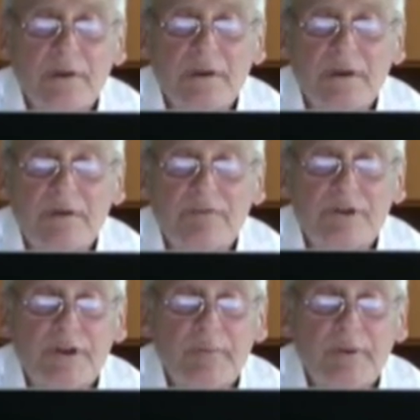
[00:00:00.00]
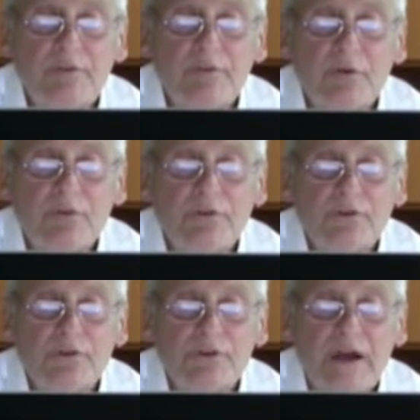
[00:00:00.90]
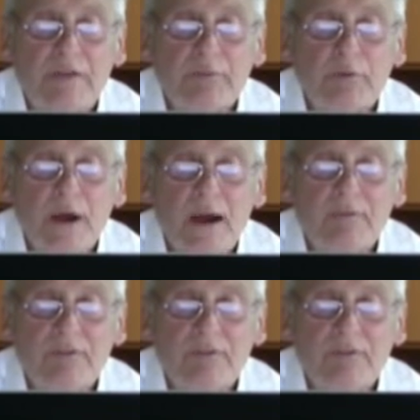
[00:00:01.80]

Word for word: Kiew will demnächst für russische Staatsbürger eine